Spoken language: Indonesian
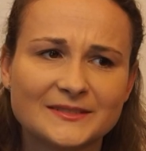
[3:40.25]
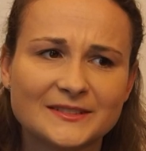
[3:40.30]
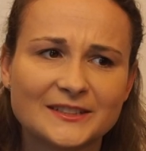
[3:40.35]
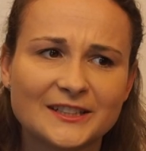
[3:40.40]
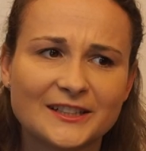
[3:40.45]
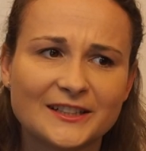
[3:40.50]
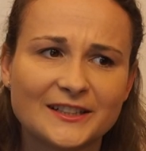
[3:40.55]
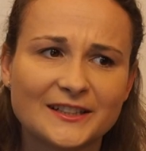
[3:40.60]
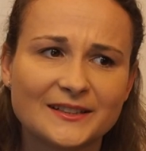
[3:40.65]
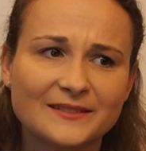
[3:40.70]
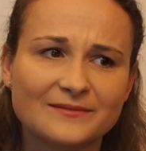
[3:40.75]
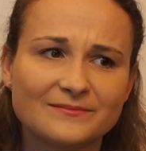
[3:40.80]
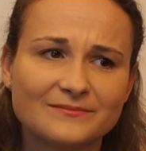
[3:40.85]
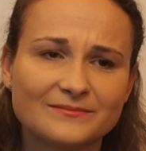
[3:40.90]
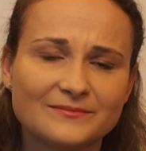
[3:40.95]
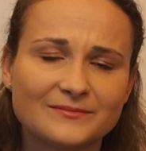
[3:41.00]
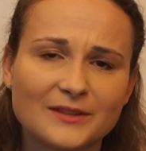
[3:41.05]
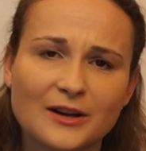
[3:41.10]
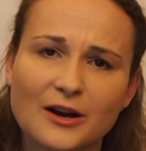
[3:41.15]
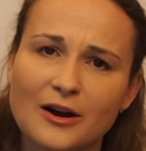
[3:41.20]
Jadi
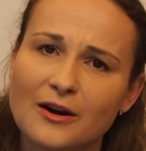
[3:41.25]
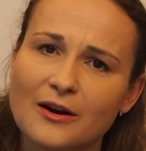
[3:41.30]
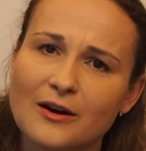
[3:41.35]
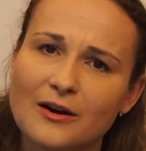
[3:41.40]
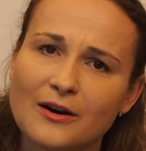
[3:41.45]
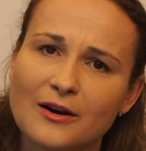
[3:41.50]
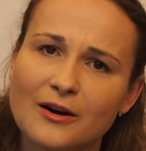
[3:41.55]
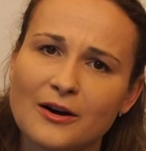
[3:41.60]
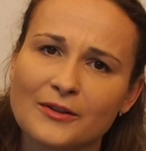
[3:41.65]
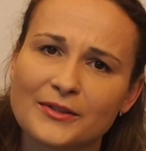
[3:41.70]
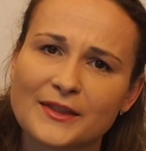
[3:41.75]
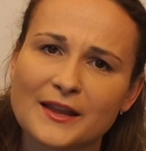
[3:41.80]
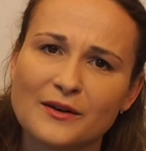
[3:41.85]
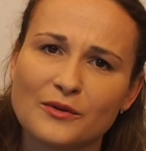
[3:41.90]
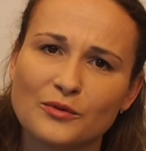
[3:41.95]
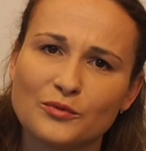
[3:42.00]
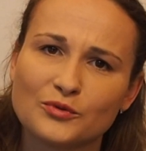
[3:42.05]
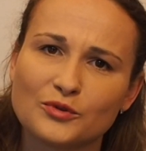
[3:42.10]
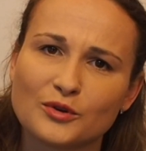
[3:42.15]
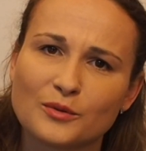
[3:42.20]
hotel
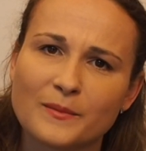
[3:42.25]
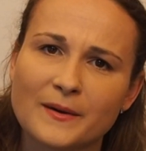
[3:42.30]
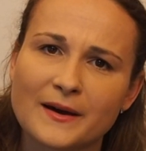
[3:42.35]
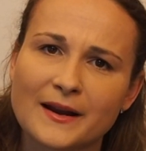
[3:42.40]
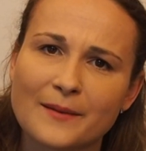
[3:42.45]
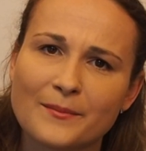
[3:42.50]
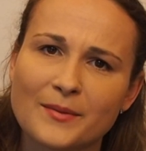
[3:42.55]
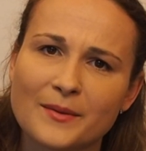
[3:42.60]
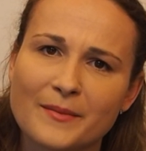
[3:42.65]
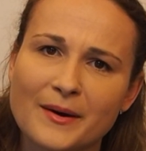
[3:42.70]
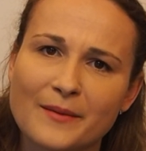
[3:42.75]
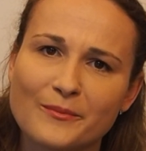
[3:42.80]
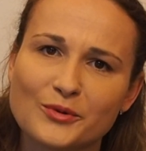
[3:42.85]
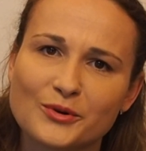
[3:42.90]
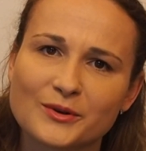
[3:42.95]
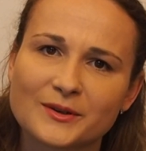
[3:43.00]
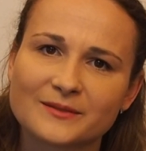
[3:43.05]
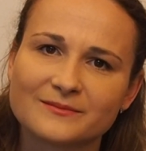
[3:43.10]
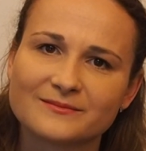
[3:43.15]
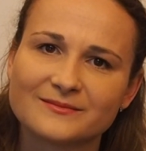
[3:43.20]
untuk para
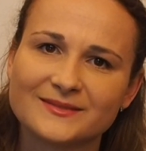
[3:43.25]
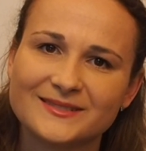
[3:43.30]
pemabuk.